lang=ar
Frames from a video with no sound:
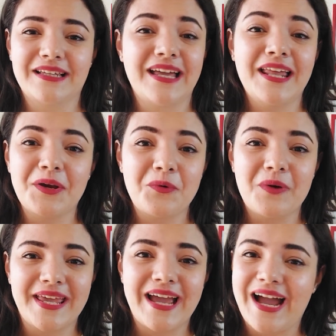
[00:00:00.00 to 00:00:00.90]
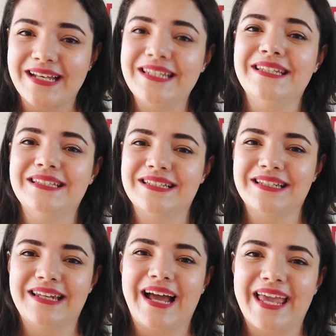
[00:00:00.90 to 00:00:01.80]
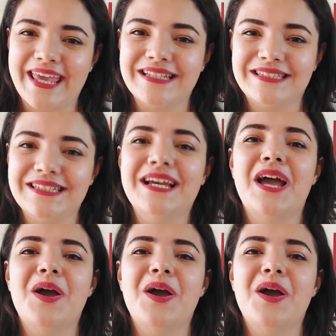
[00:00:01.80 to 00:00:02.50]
خلق جواه حنين للحياه دي